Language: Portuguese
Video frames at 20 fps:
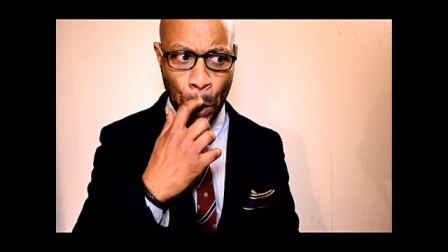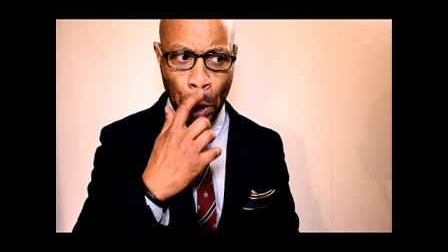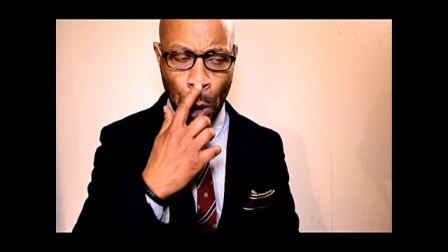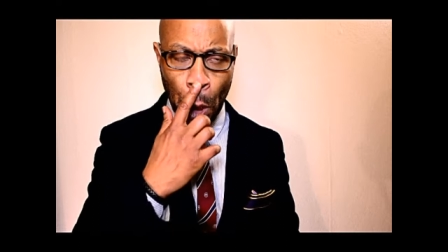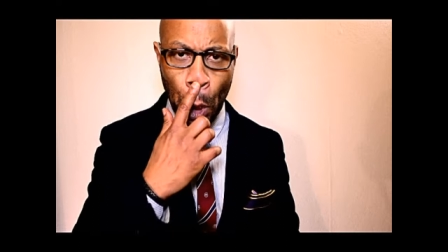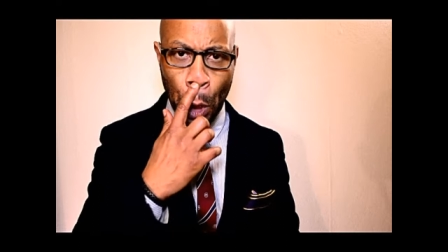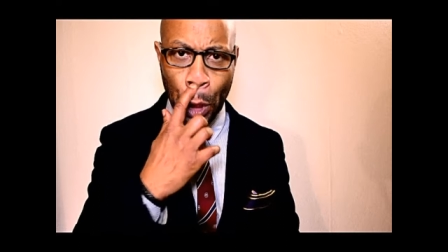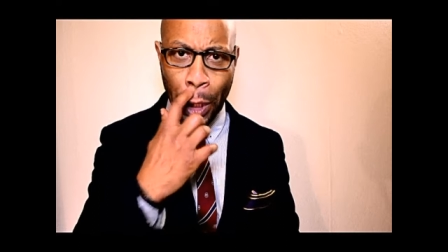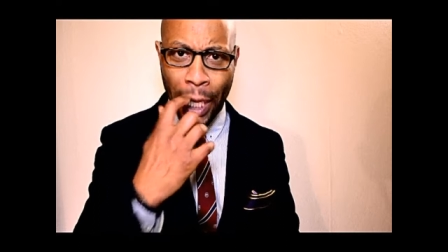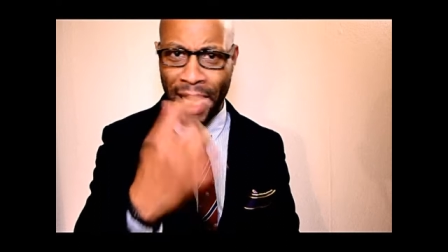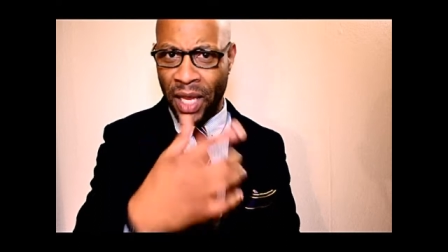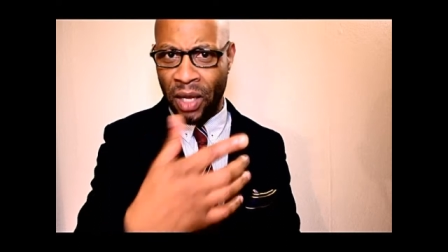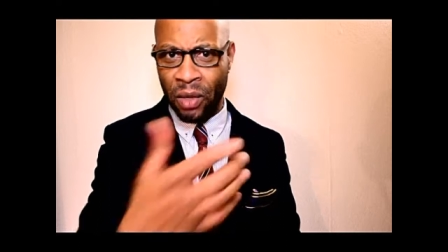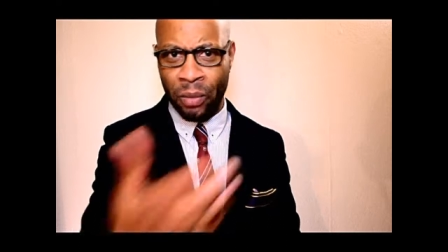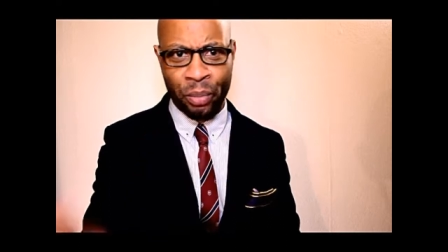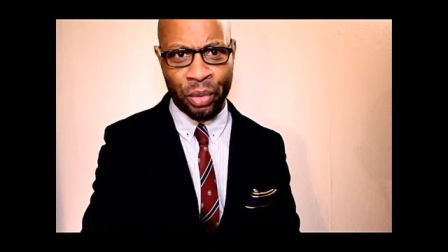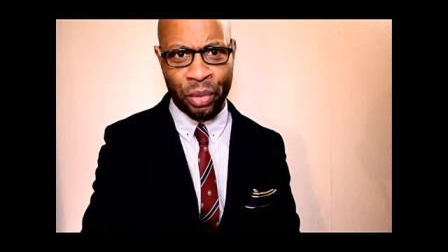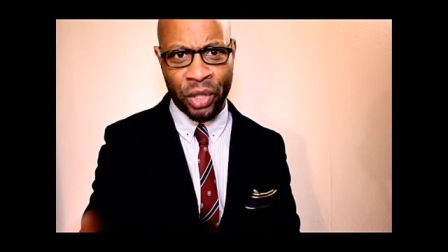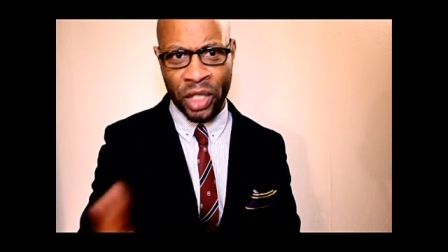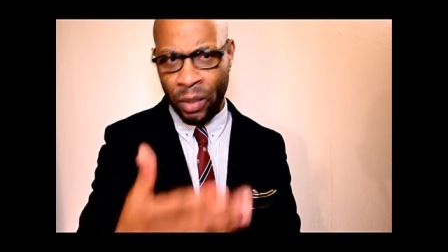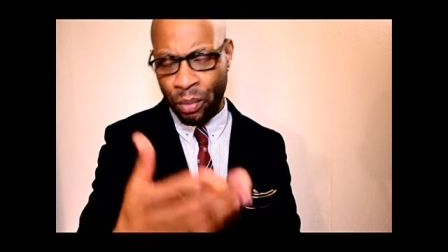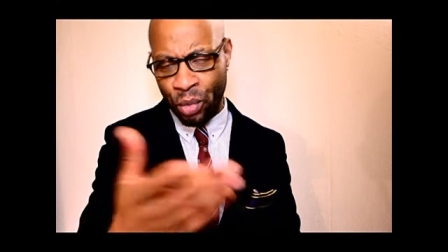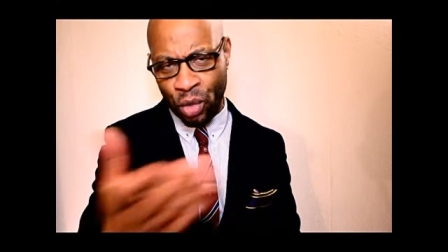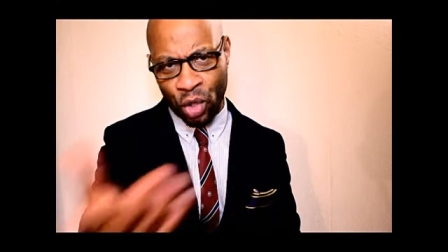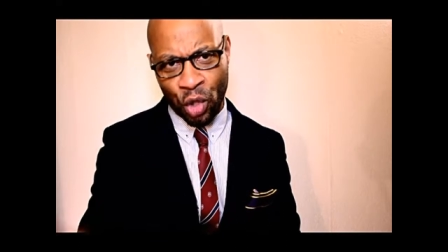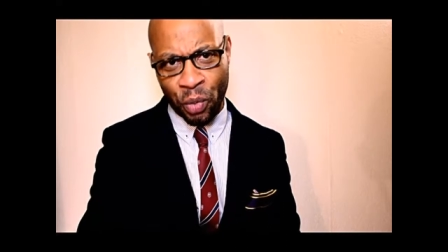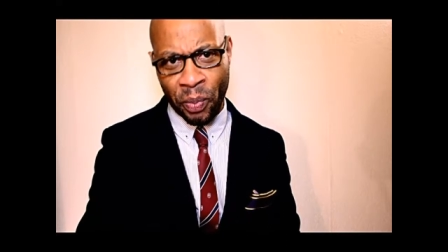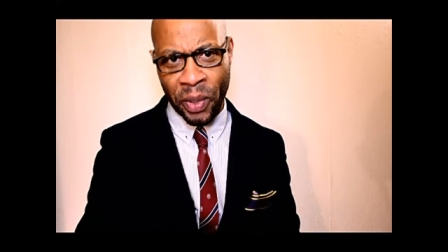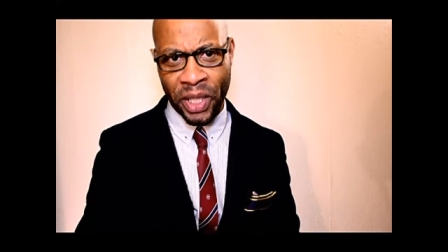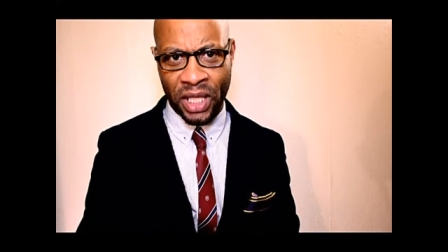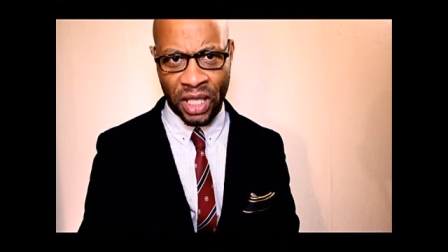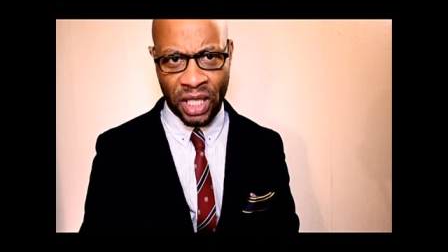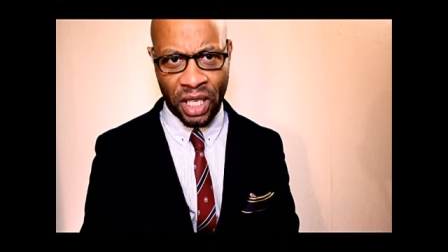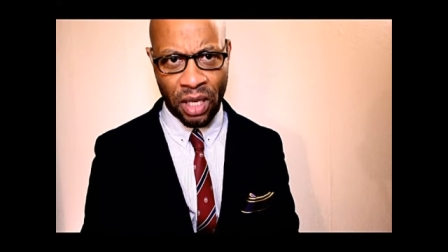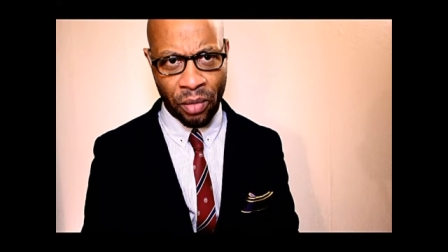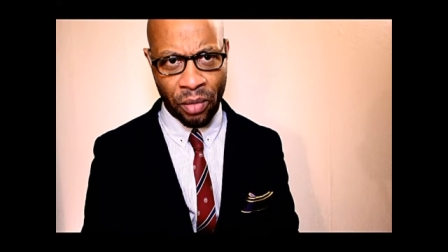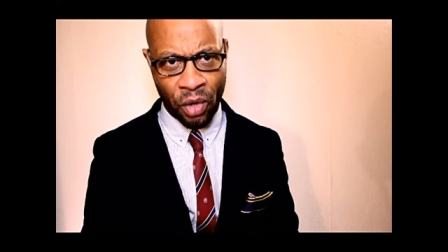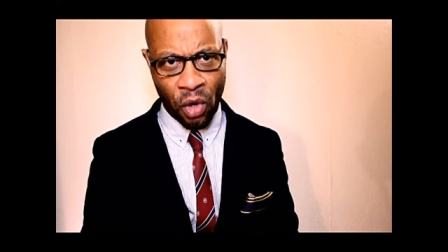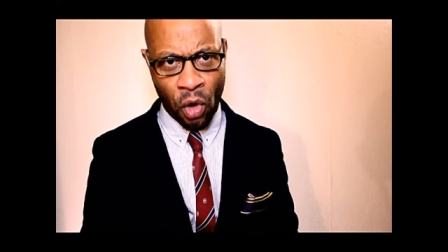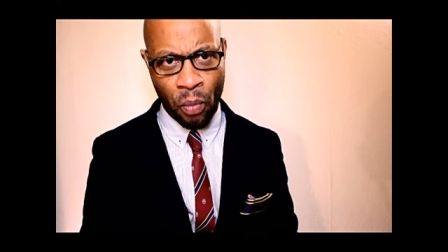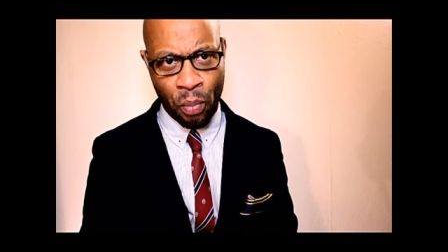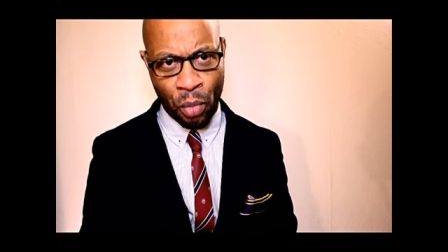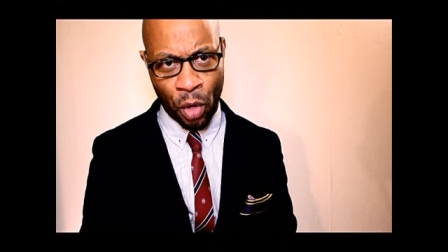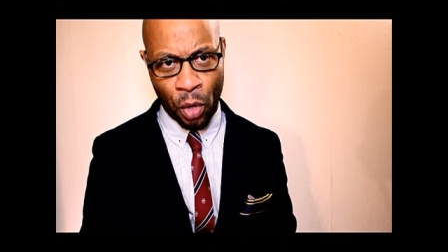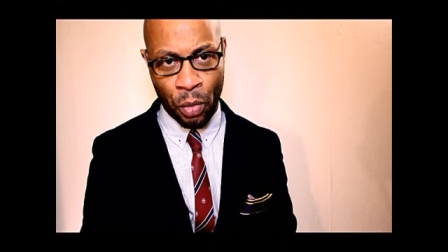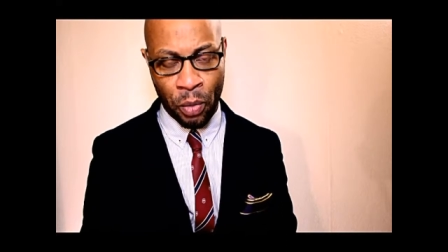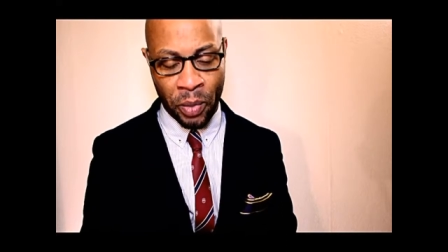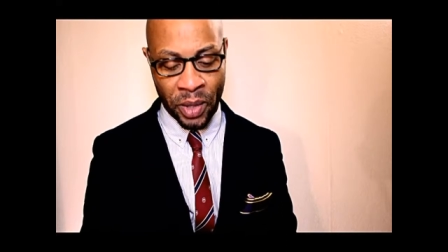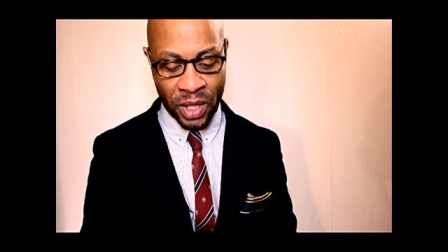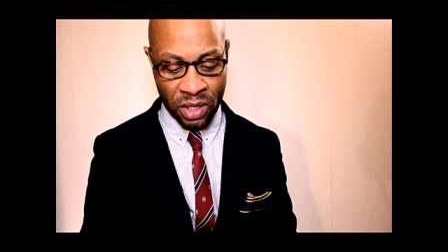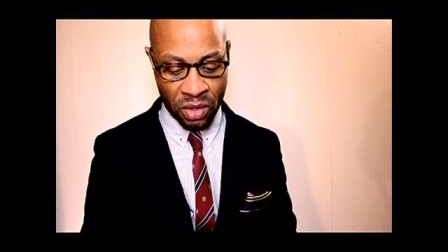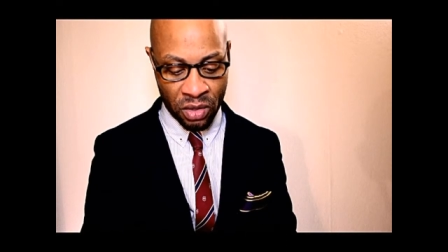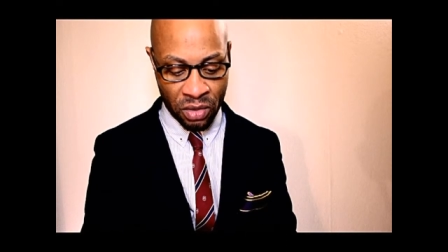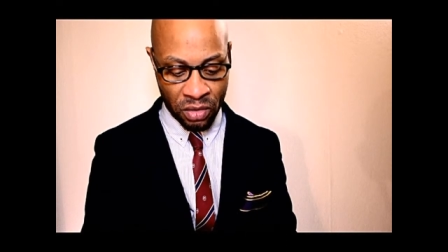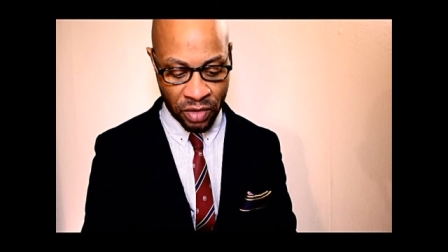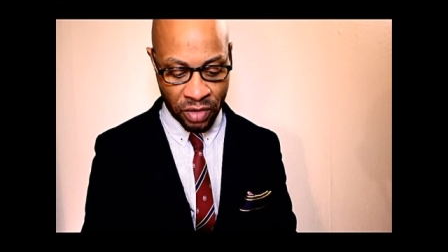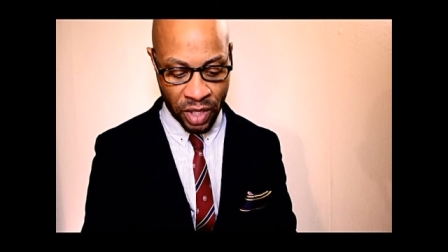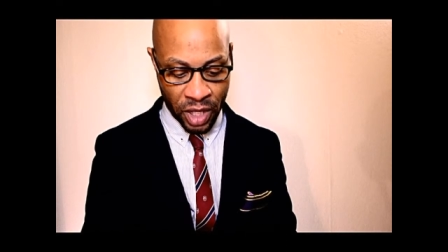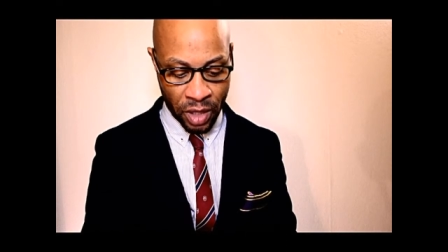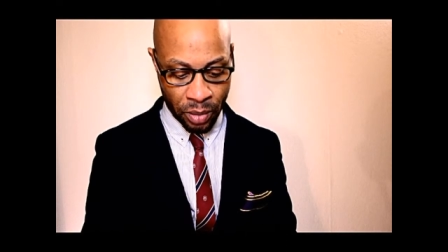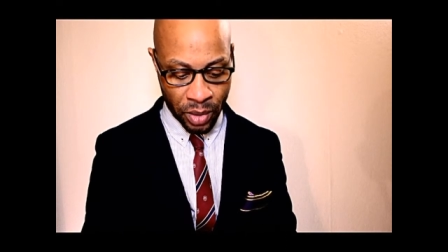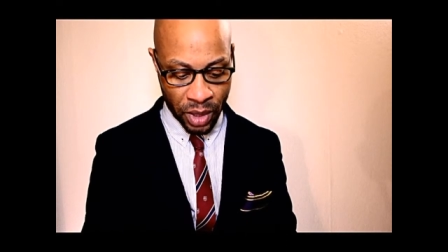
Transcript: que não tenham, por exemplo, suspeita de crime como o próprio Partido de Trovada.